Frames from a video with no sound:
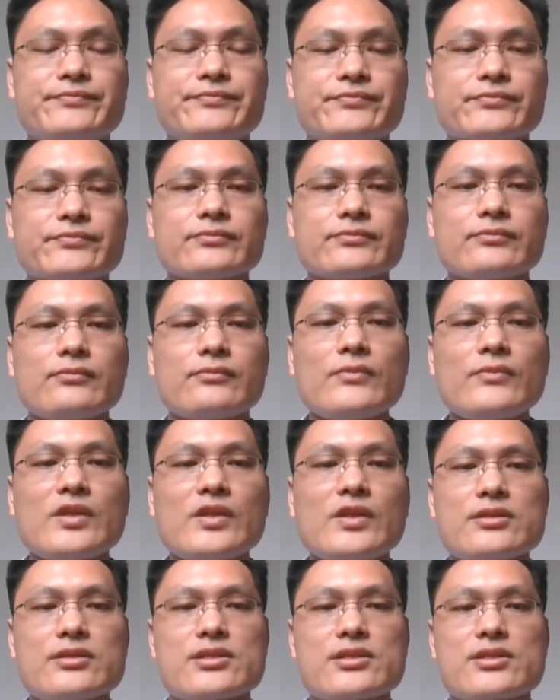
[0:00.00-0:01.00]
彼得
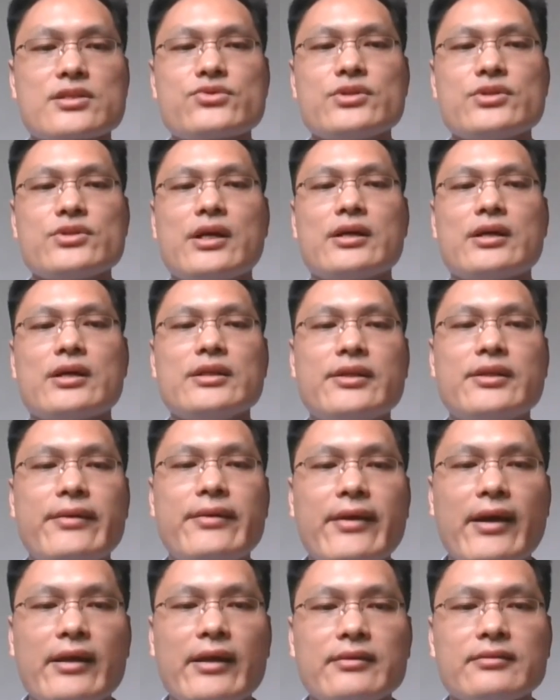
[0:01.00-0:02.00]
在罗马殉难，
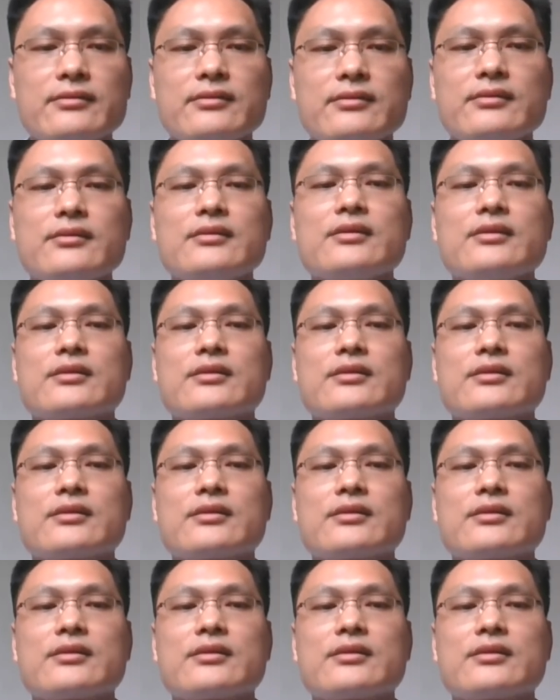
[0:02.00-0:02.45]
等等。